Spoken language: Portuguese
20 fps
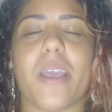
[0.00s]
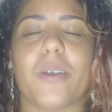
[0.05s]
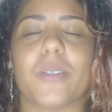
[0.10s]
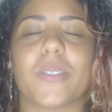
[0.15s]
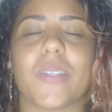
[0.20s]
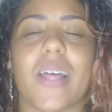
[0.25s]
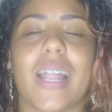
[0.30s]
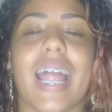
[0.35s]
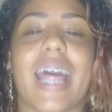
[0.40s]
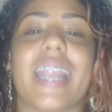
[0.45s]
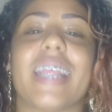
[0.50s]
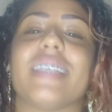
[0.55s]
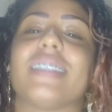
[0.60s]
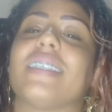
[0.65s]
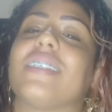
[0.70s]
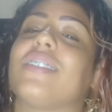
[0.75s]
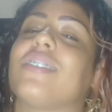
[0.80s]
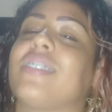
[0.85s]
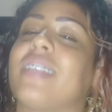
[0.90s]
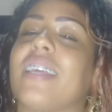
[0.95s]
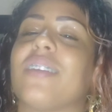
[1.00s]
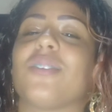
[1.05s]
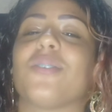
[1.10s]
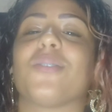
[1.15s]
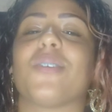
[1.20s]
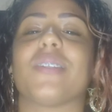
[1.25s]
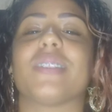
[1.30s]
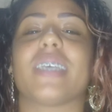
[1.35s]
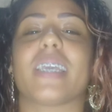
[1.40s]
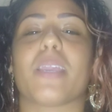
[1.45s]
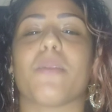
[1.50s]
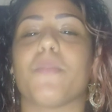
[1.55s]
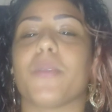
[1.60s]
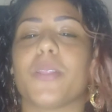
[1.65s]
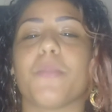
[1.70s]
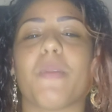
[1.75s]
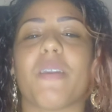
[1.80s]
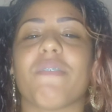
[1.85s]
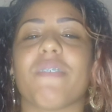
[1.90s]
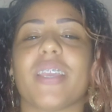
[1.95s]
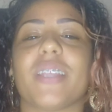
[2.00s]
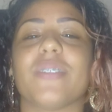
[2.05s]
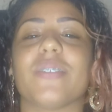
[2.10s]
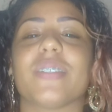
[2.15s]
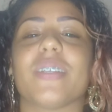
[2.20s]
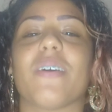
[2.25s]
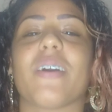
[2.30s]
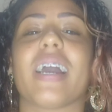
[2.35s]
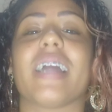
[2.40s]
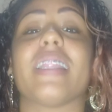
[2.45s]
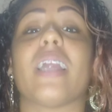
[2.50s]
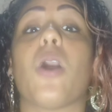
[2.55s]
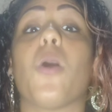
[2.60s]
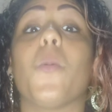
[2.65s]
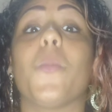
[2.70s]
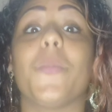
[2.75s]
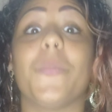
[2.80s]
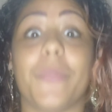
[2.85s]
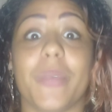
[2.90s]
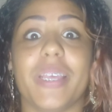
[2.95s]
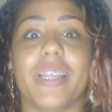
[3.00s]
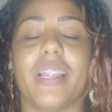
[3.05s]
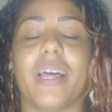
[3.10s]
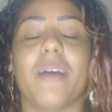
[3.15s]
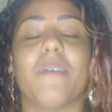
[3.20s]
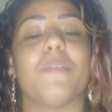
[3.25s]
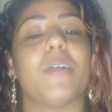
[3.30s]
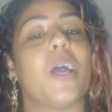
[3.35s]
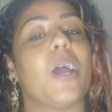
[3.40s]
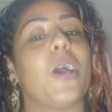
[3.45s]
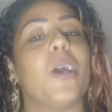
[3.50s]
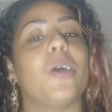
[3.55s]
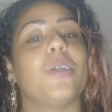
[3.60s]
Eu sou a Larissa e sejam todos aqui muito bem-vindos ao canal Bila.